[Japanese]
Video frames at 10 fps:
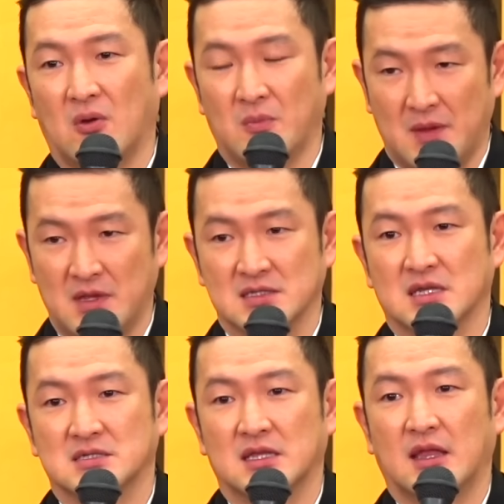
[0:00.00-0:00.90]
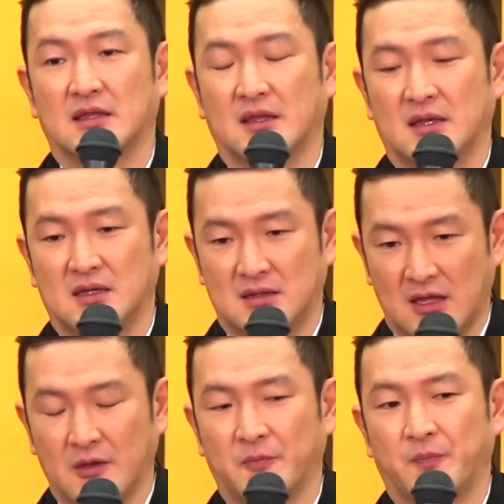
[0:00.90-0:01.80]
お目見えさせていただい
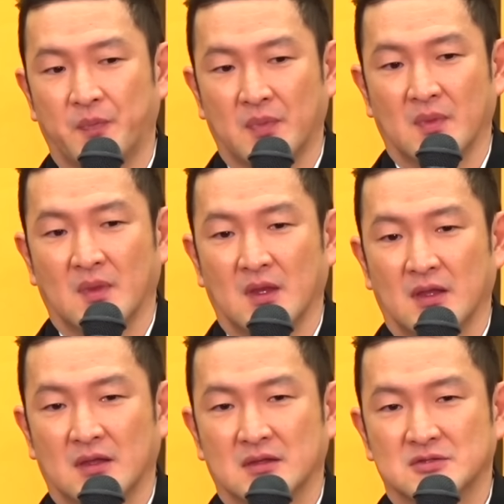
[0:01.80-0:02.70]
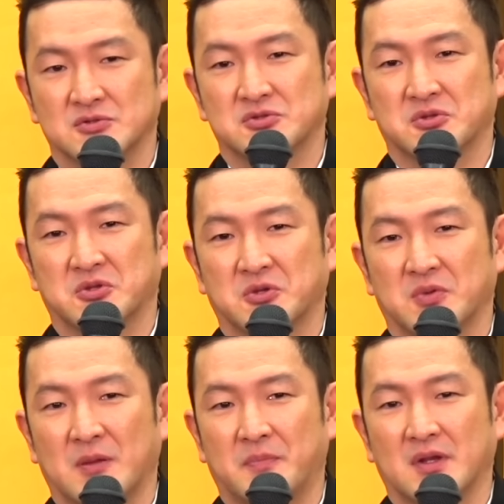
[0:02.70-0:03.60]
てそうすると
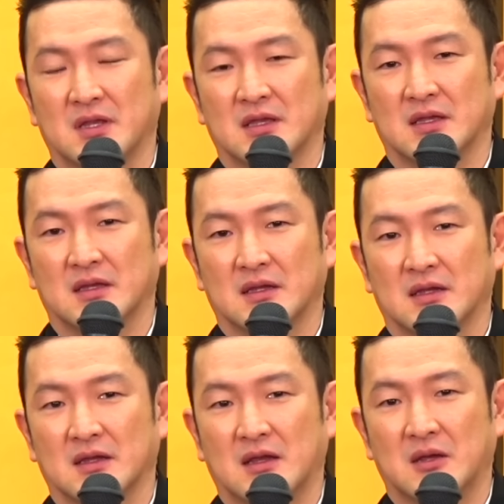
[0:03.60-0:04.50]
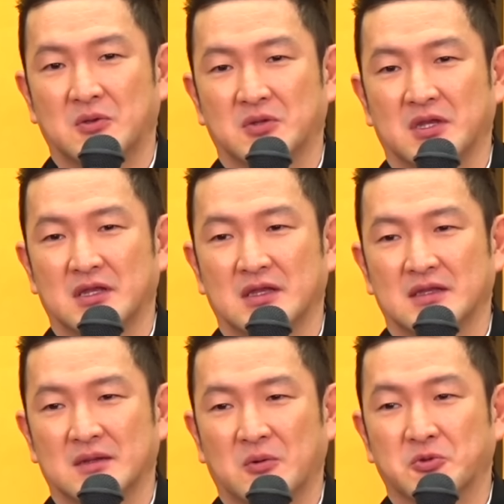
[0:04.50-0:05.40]
やっぱり環境的に
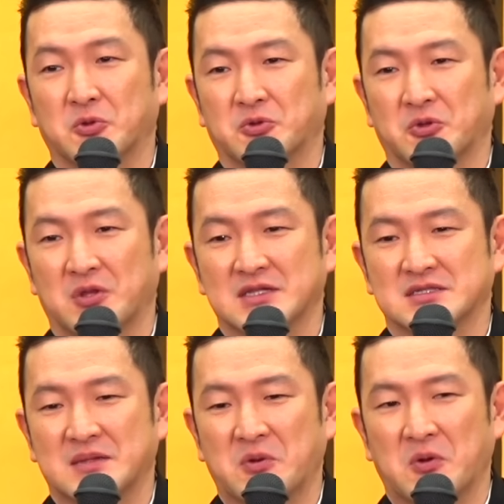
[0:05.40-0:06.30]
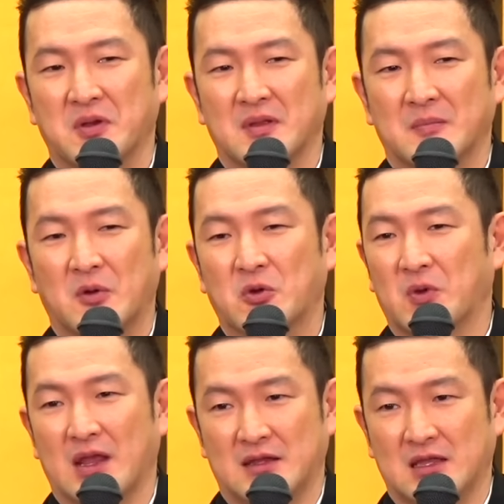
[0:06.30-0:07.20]
弟の夏希も僕も
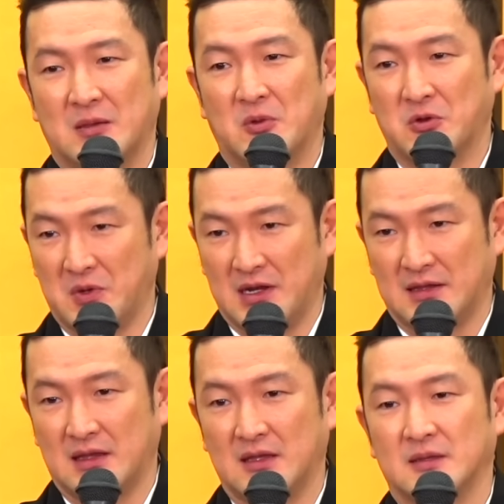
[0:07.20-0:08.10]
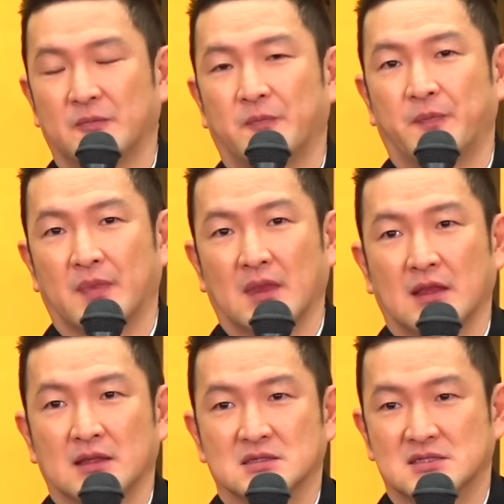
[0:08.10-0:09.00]
やりたい僕もやりたい
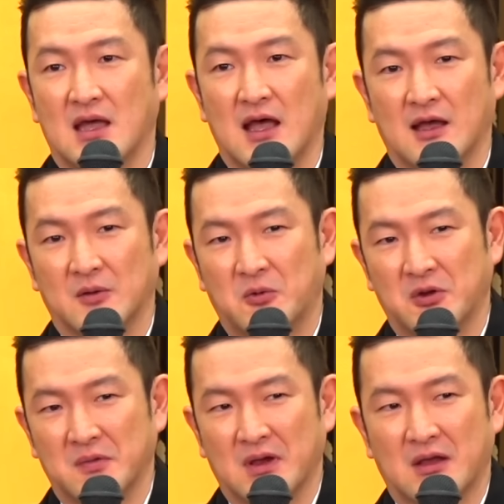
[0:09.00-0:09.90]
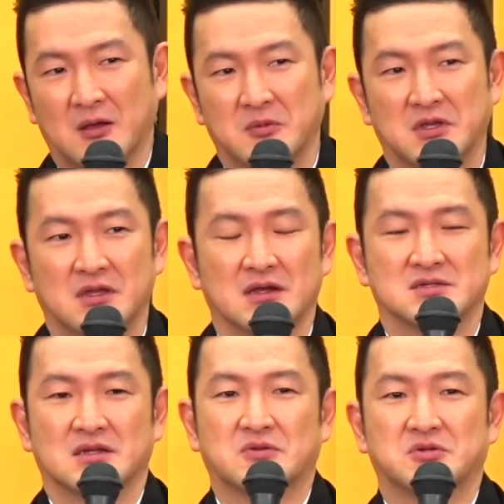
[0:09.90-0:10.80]
さあこれは歌舞伎役
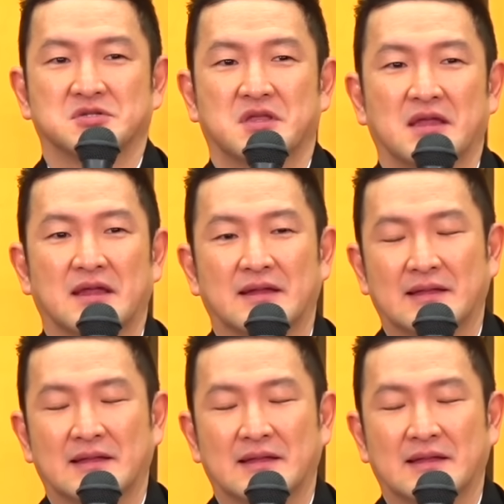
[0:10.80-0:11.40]
者として